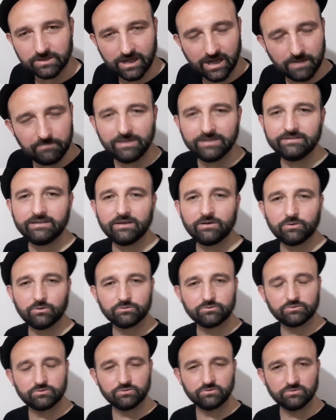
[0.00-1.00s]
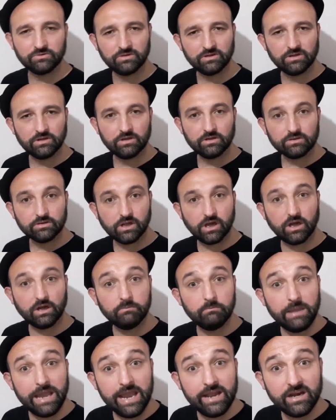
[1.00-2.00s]
Daha beter olsun.
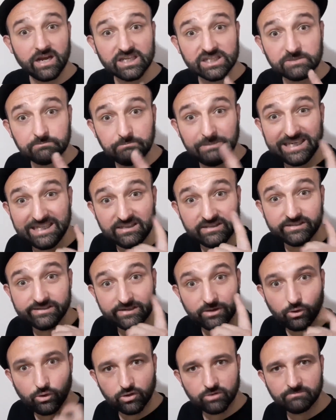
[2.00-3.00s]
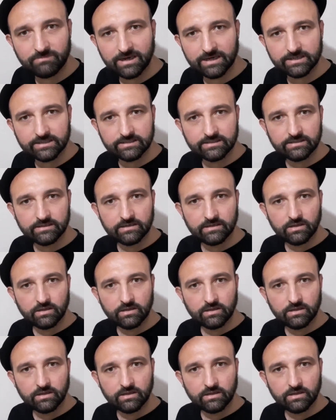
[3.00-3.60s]
Daha en az bin lira olmalı.